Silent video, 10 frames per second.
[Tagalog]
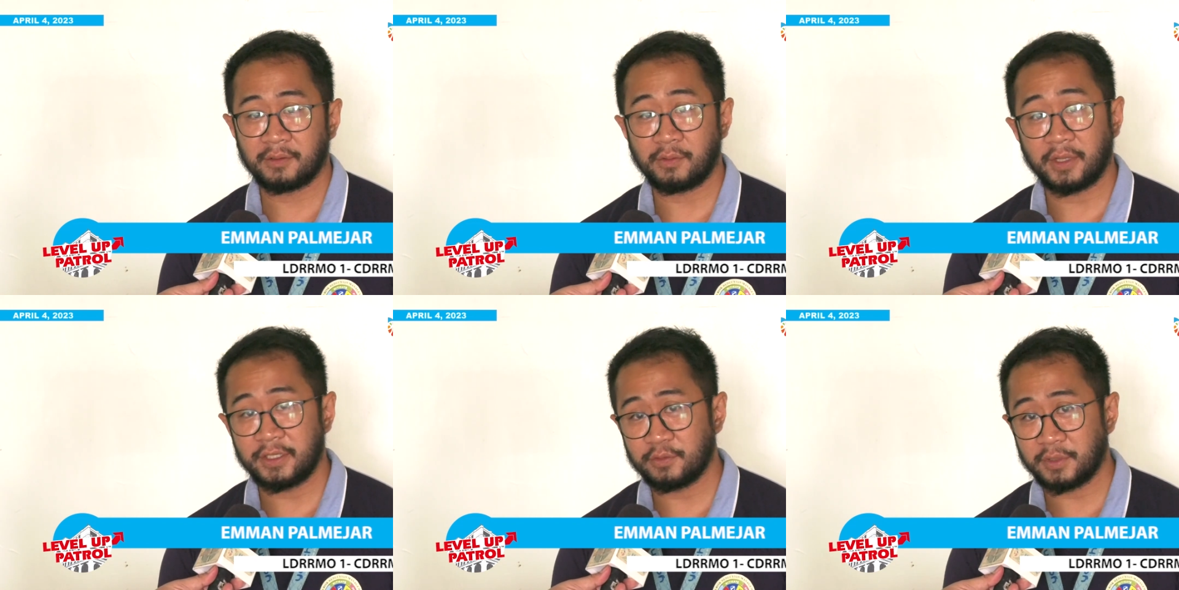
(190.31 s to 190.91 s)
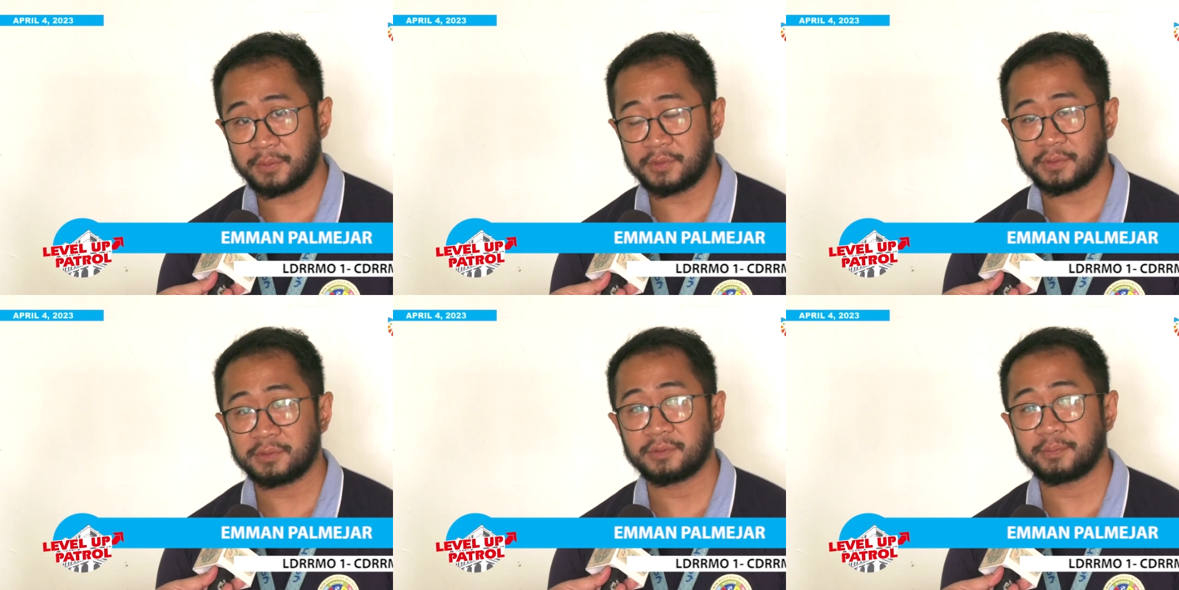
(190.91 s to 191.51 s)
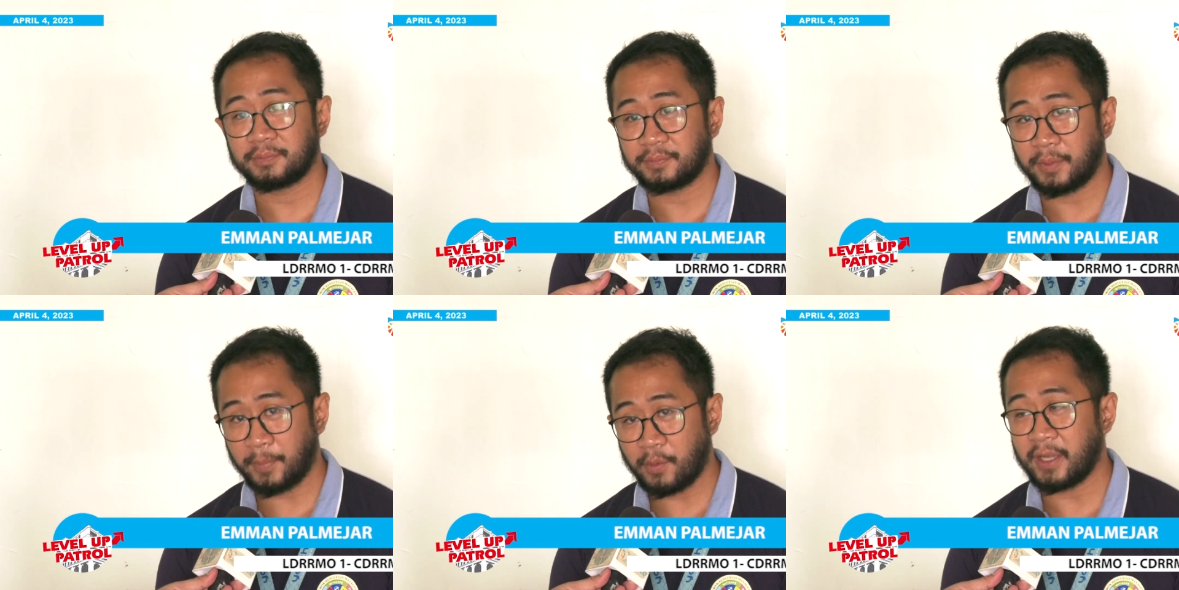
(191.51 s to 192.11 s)
kung gainom ka mo,
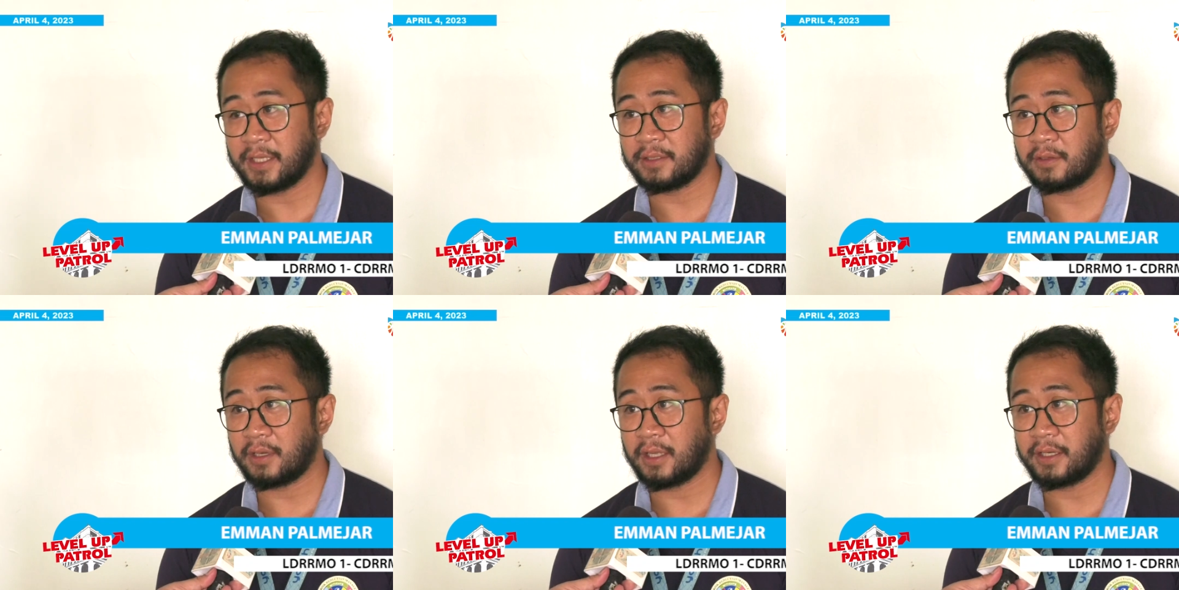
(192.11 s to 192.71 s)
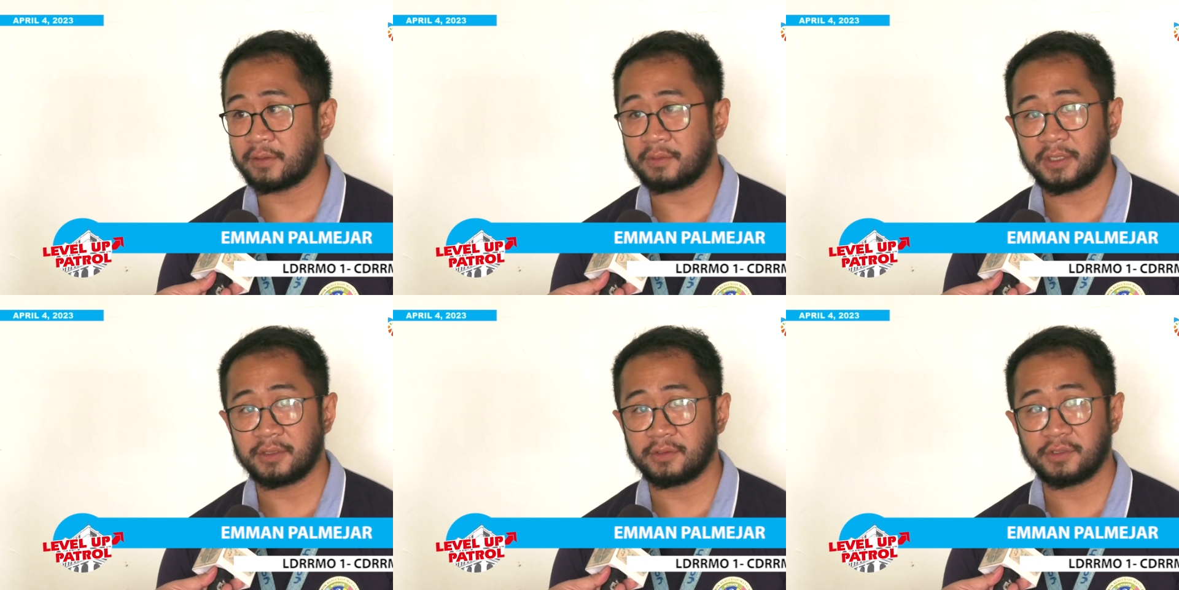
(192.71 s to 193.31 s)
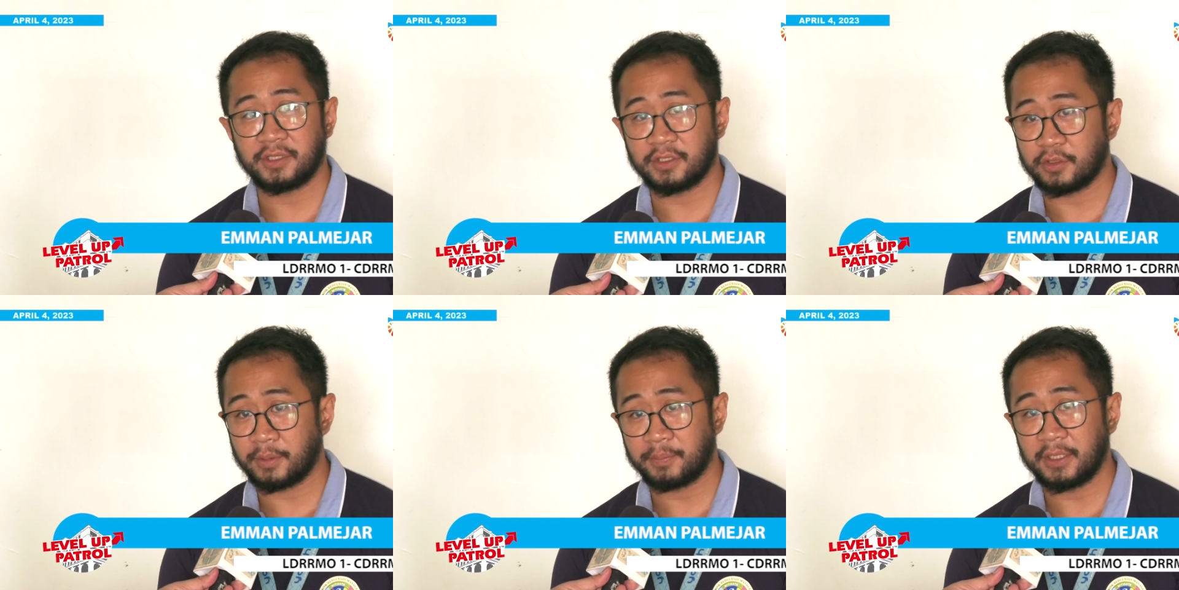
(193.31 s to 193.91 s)
papawayan nyo na naanay kagalingon nyo, hindi
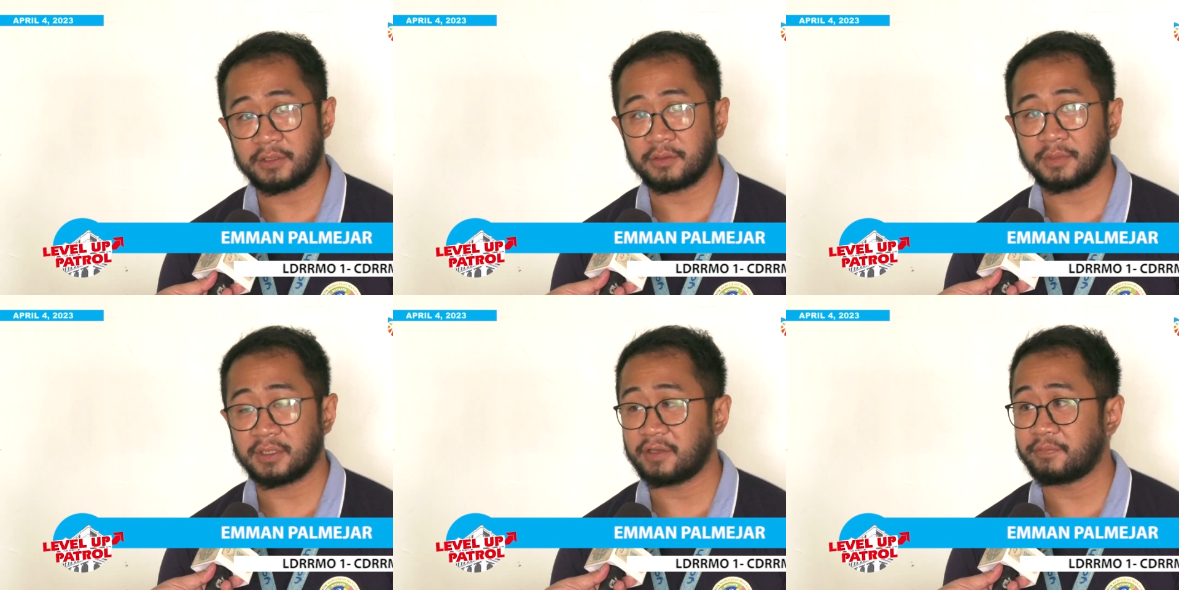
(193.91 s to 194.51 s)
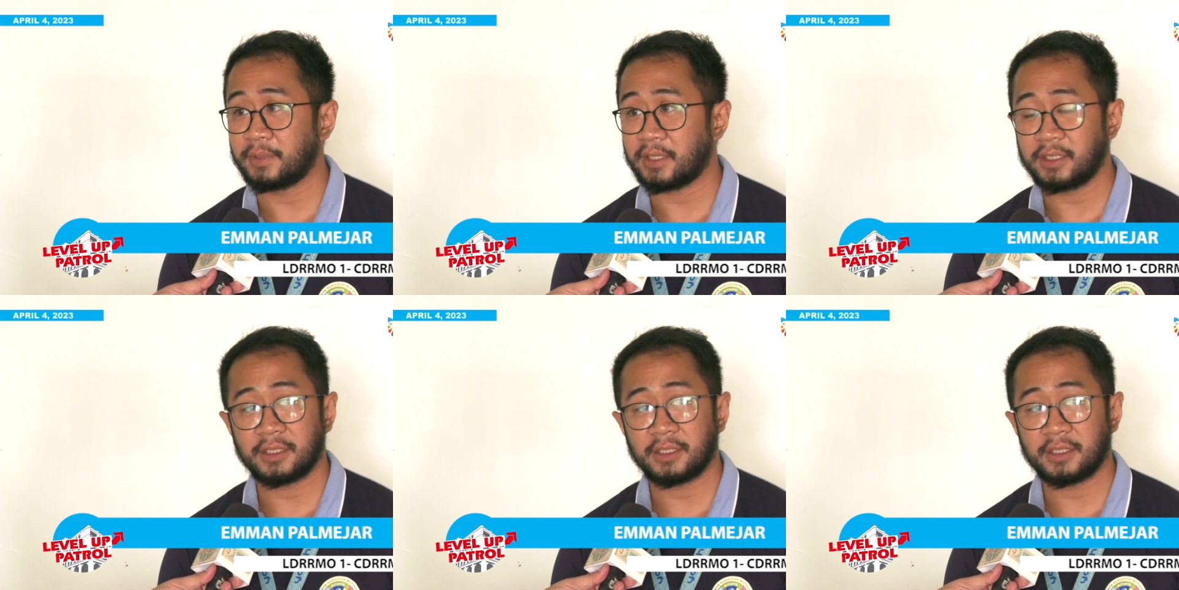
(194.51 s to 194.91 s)
nyo na pagpiliton mag-drive pa kay